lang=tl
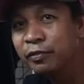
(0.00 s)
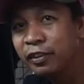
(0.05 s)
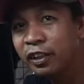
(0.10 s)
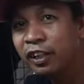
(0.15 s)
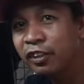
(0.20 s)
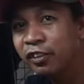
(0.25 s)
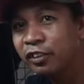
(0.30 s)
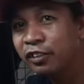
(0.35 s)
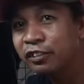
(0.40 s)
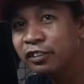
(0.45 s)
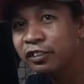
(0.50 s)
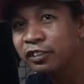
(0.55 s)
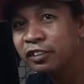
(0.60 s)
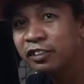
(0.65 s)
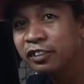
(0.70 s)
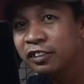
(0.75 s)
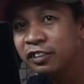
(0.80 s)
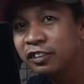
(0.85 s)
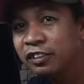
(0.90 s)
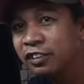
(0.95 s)
ganun.
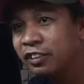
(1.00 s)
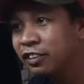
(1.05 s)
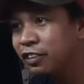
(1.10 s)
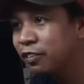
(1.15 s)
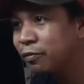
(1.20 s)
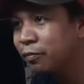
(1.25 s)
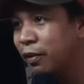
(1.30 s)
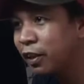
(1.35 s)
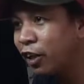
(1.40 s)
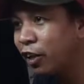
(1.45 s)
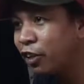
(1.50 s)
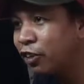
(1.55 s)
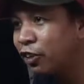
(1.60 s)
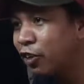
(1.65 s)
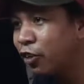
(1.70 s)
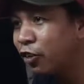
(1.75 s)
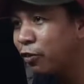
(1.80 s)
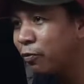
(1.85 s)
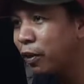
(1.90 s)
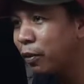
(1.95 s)
Magkayod
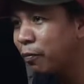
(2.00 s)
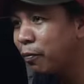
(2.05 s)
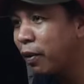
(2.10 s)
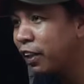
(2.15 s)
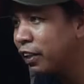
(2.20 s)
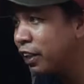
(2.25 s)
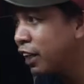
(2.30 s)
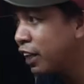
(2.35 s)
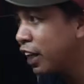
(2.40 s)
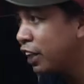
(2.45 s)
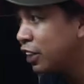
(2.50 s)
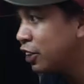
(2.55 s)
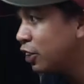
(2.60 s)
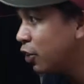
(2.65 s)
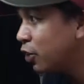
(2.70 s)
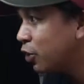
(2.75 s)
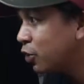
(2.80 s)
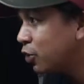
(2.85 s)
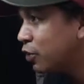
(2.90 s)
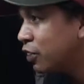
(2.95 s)
nyog, magbenta ng
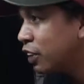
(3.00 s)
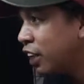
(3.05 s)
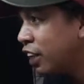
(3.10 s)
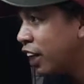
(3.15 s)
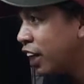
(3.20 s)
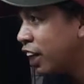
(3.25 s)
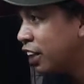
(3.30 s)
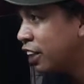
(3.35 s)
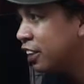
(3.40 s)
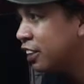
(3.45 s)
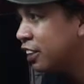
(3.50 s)
nyog, ganun.